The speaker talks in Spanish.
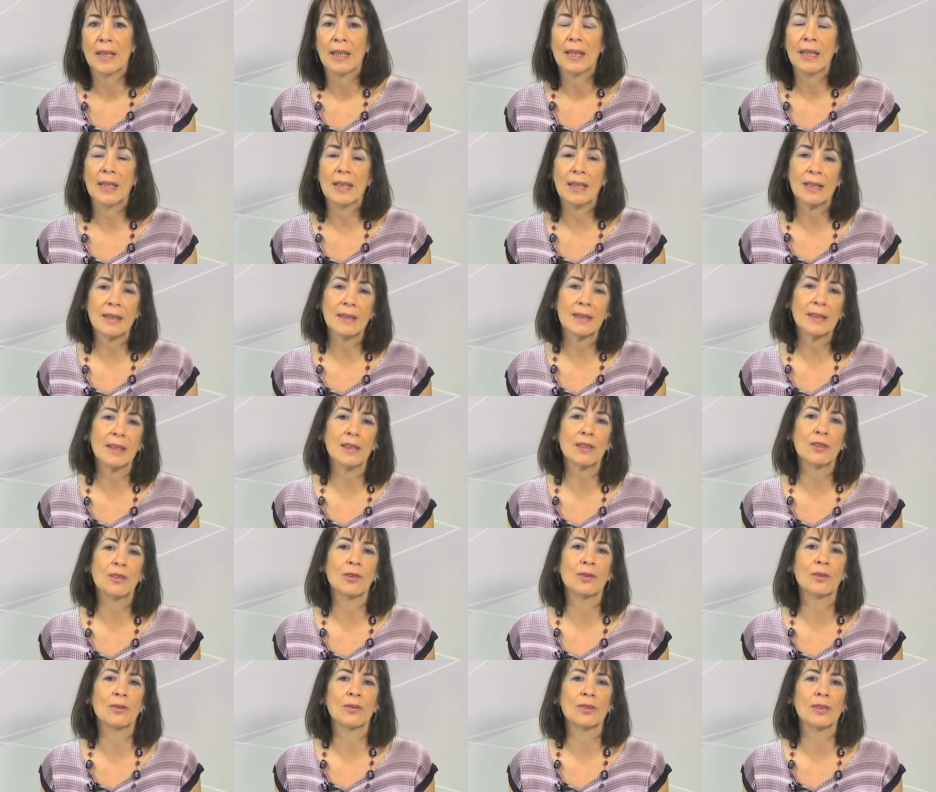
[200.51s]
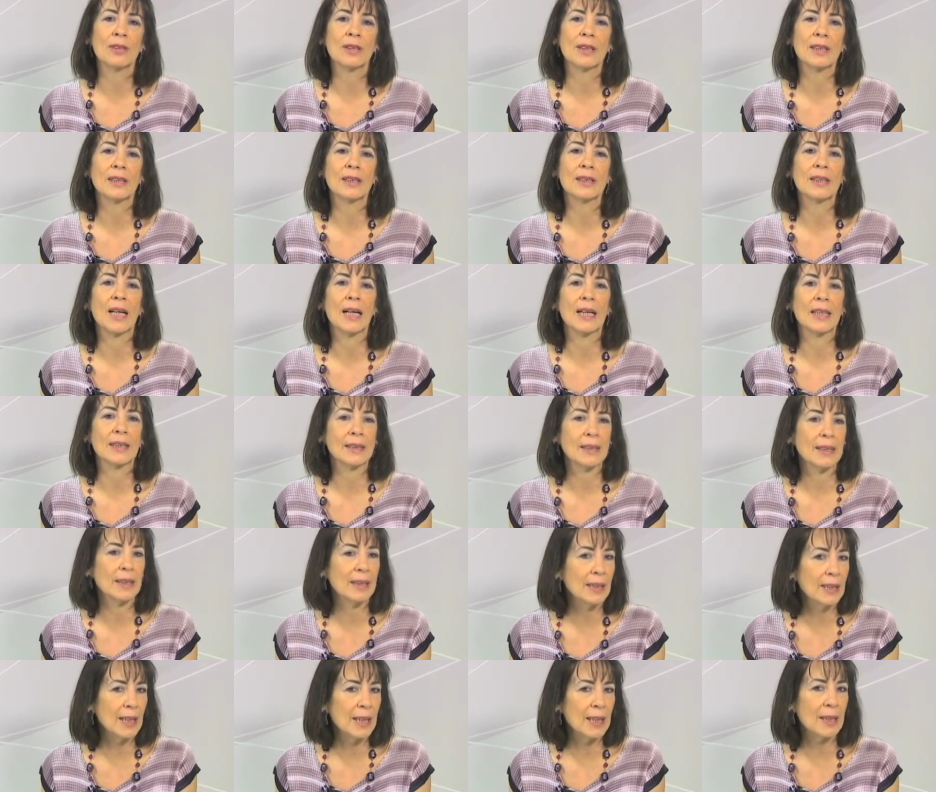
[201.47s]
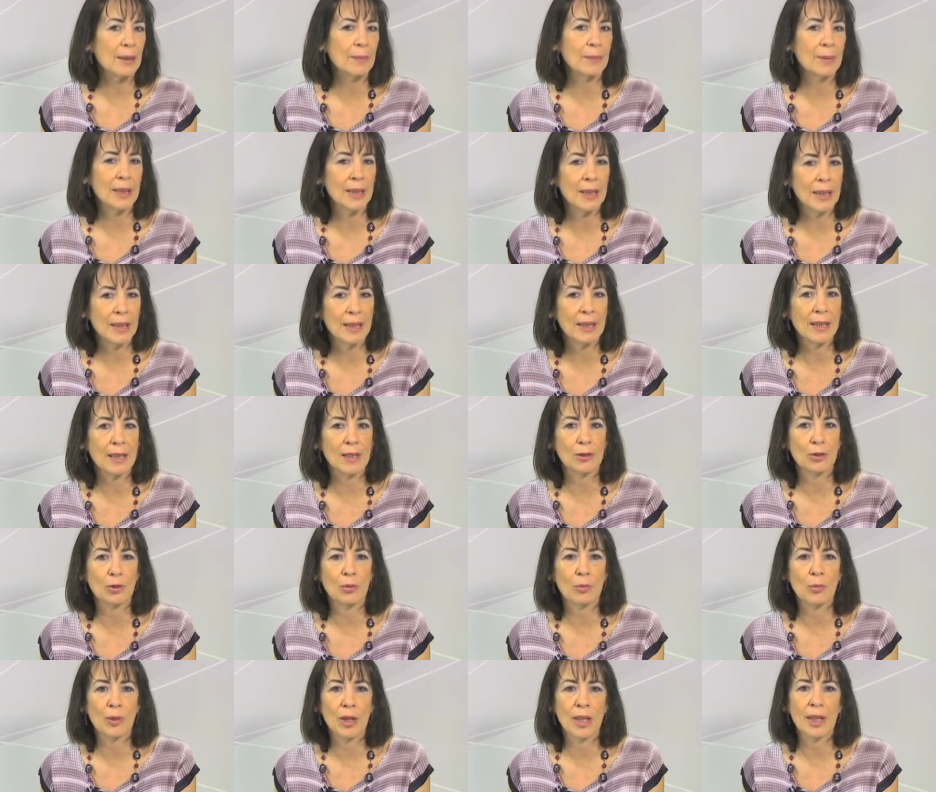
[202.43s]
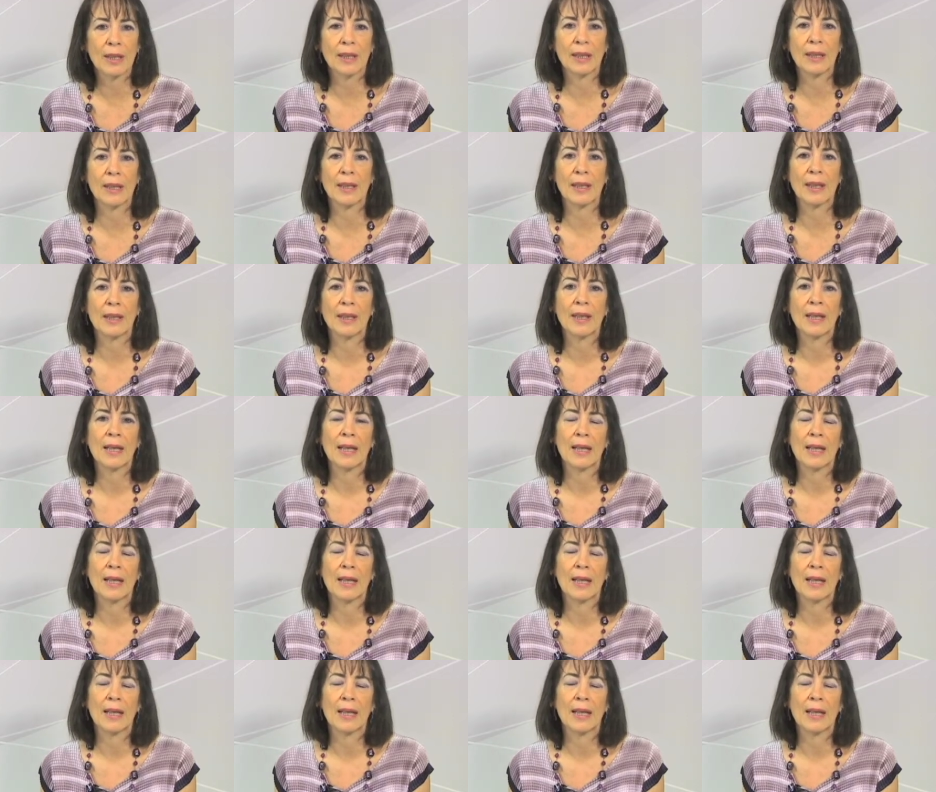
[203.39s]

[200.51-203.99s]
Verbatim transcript: y desde entonces, hasta el día que me enteré de su muerte,